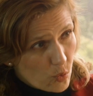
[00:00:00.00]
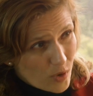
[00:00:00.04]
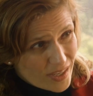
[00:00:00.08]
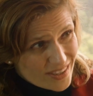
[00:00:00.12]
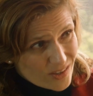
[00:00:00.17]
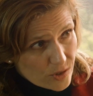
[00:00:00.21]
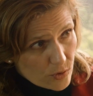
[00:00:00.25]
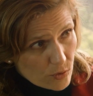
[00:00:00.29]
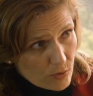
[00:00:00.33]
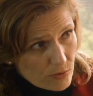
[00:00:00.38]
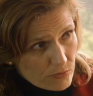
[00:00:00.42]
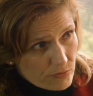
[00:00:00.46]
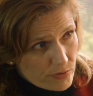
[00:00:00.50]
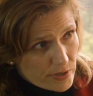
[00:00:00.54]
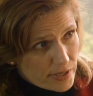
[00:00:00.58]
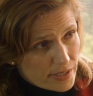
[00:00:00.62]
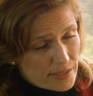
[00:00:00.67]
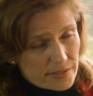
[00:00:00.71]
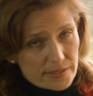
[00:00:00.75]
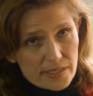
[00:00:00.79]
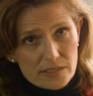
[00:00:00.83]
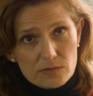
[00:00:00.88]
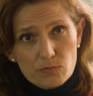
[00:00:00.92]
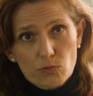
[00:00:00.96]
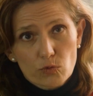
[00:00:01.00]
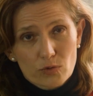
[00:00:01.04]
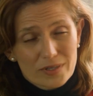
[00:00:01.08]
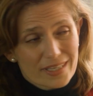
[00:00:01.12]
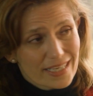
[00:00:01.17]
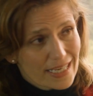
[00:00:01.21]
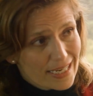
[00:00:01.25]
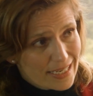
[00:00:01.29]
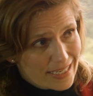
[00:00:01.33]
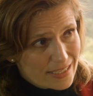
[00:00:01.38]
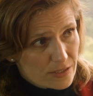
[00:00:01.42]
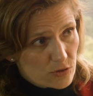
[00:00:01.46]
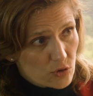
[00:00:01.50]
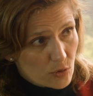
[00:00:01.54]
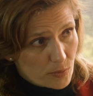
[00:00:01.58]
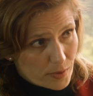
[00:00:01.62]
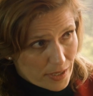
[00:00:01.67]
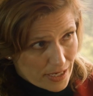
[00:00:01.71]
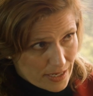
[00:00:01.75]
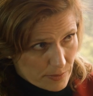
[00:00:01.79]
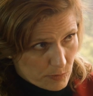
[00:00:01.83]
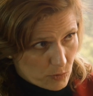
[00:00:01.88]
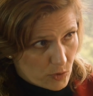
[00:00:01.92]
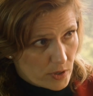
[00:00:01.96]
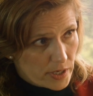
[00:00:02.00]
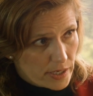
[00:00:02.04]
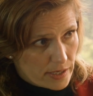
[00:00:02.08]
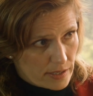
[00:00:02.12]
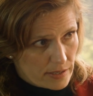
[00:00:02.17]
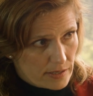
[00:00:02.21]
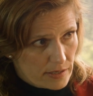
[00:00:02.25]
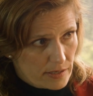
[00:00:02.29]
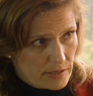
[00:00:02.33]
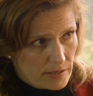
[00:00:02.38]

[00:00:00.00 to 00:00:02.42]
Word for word: cuatro conferencias mundiales sobre la mujer.